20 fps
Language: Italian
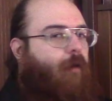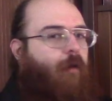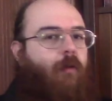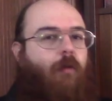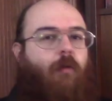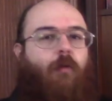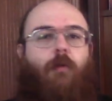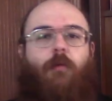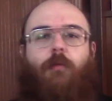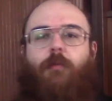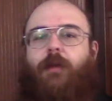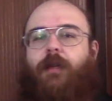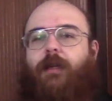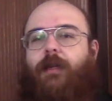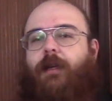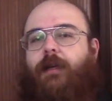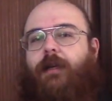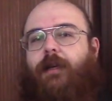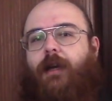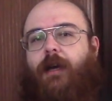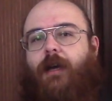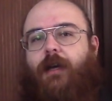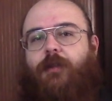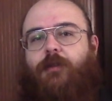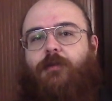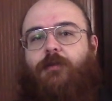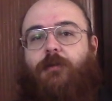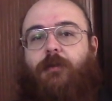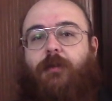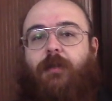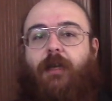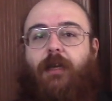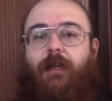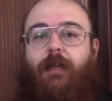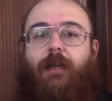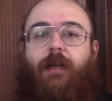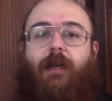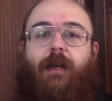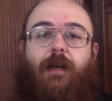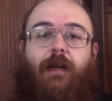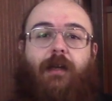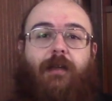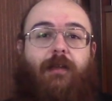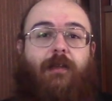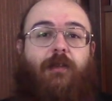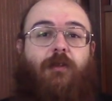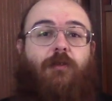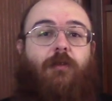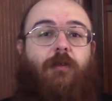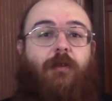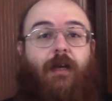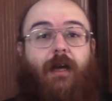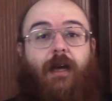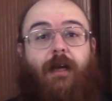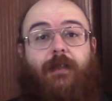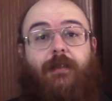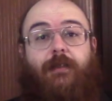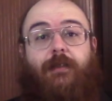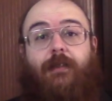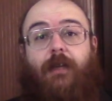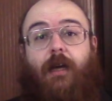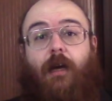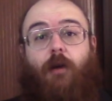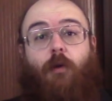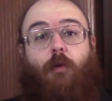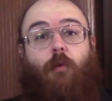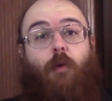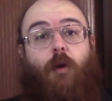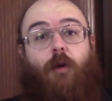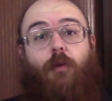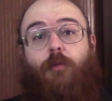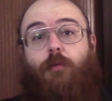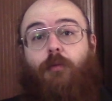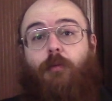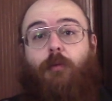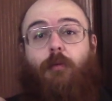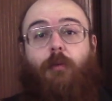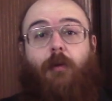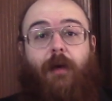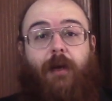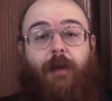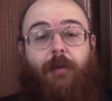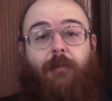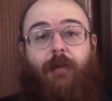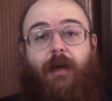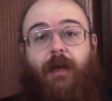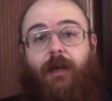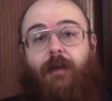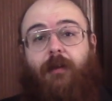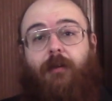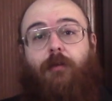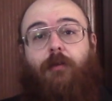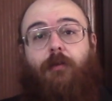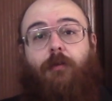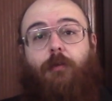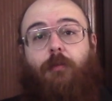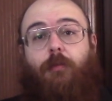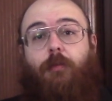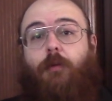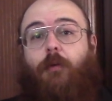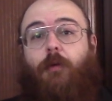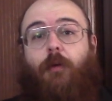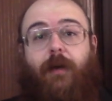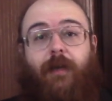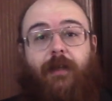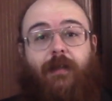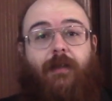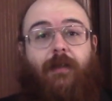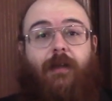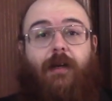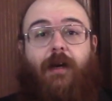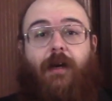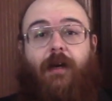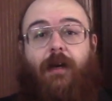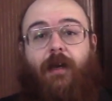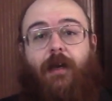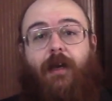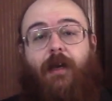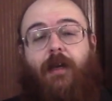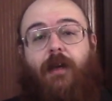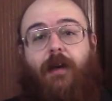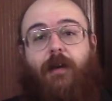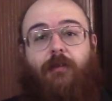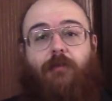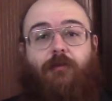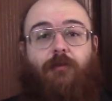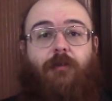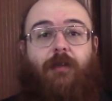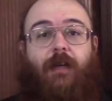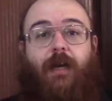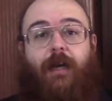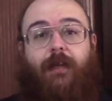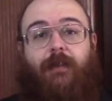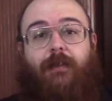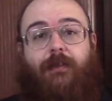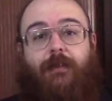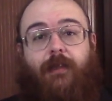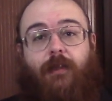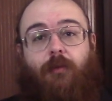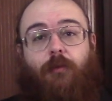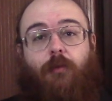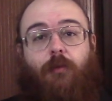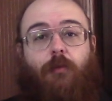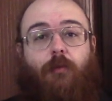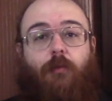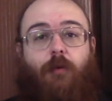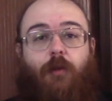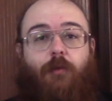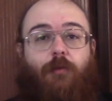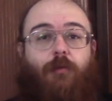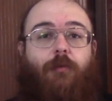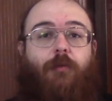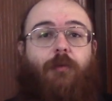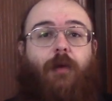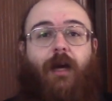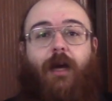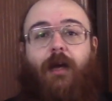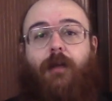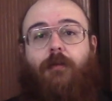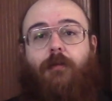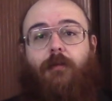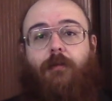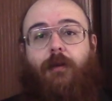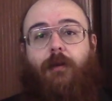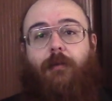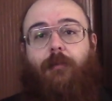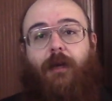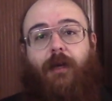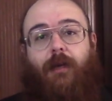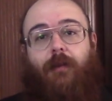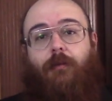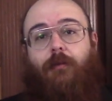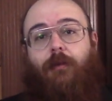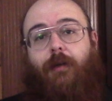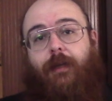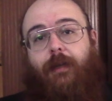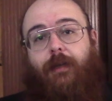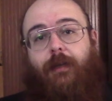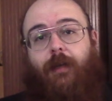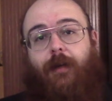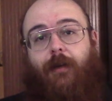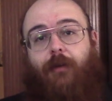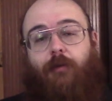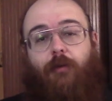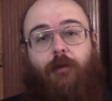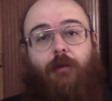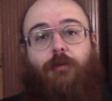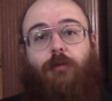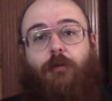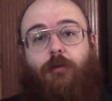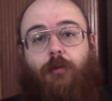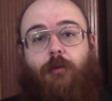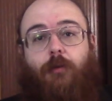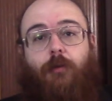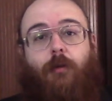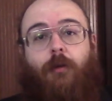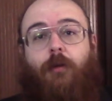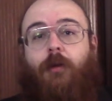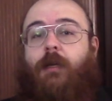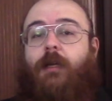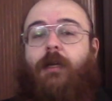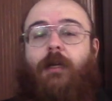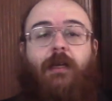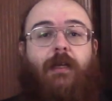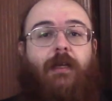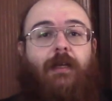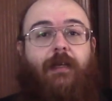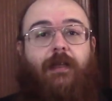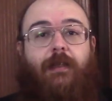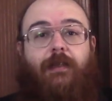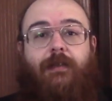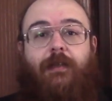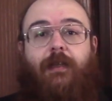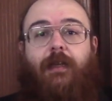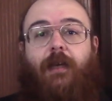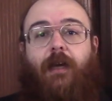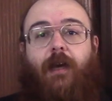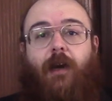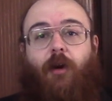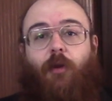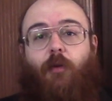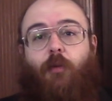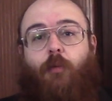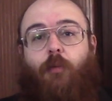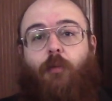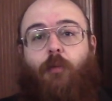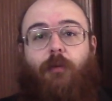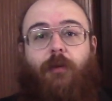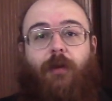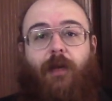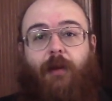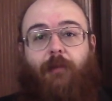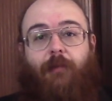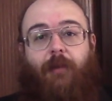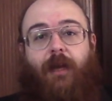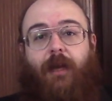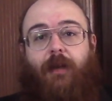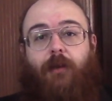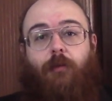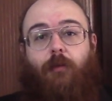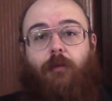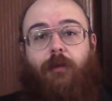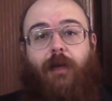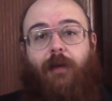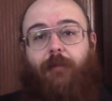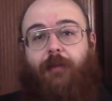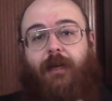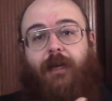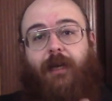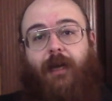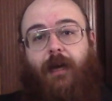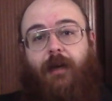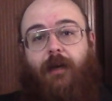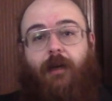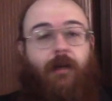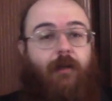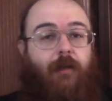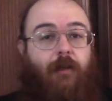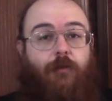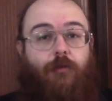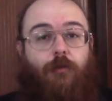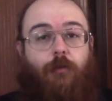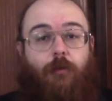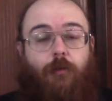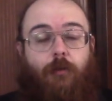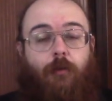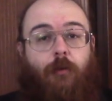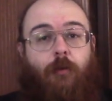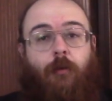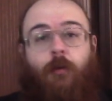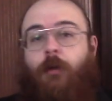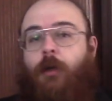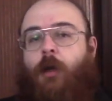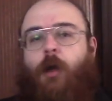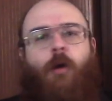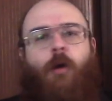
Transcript: Come nel caso della dissonanza, qualunque elemento può entrare in risonanza con qualunque altro elemento all'interno del gioco, che sia un elemento della meccanica del gioco,